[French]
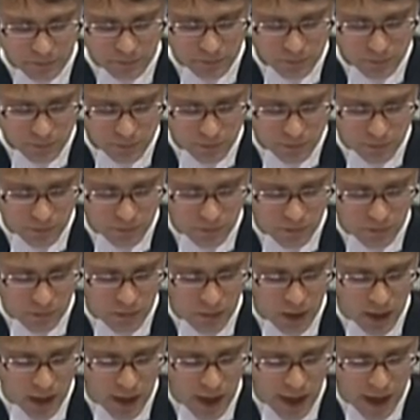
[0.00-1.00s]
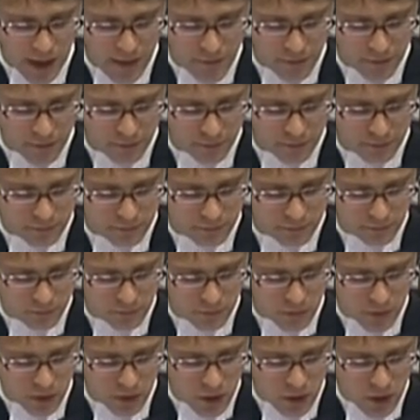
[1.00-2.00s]
à charge.
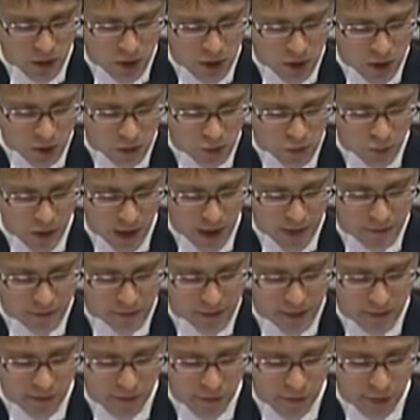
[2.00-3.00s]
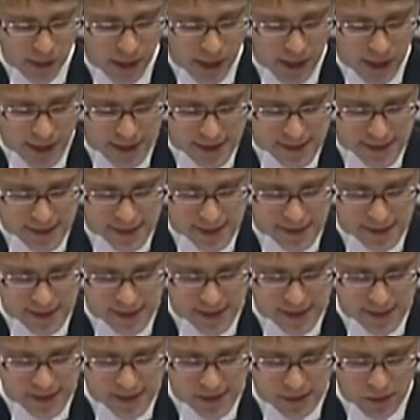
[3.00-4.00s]
Petit f.
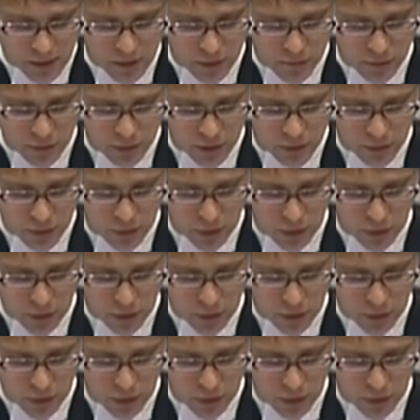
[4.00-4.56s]
À se faire